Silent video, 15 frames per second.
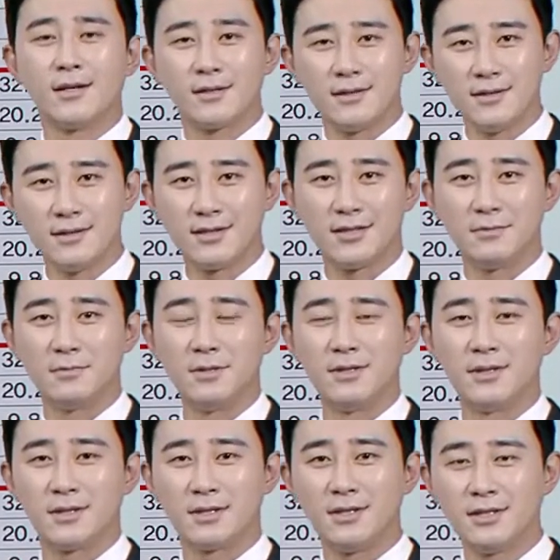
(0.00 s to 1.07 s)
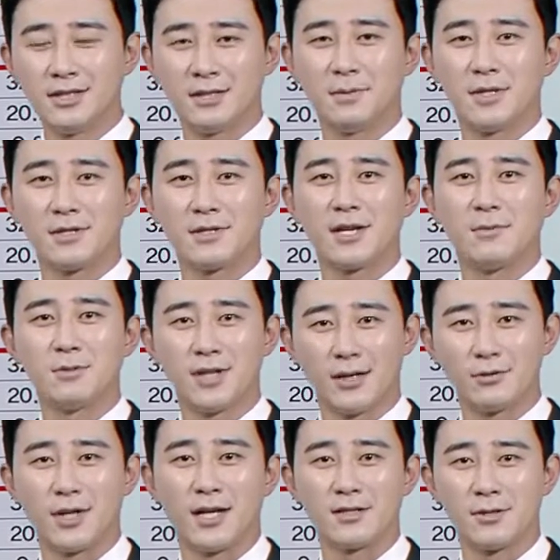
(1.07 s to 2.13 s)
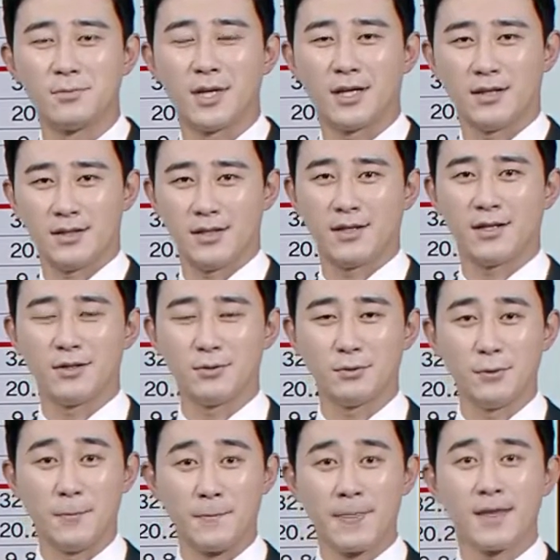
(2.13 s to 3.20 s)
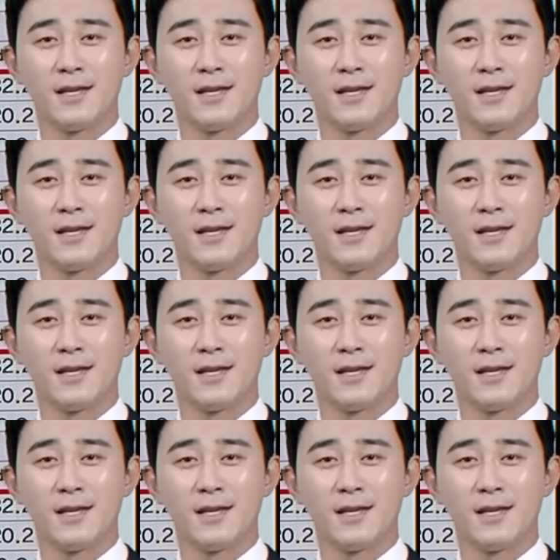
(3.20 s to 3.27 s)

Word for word: 그 집을 그 집에서 사면 나도 당첨되겠지 해 가지고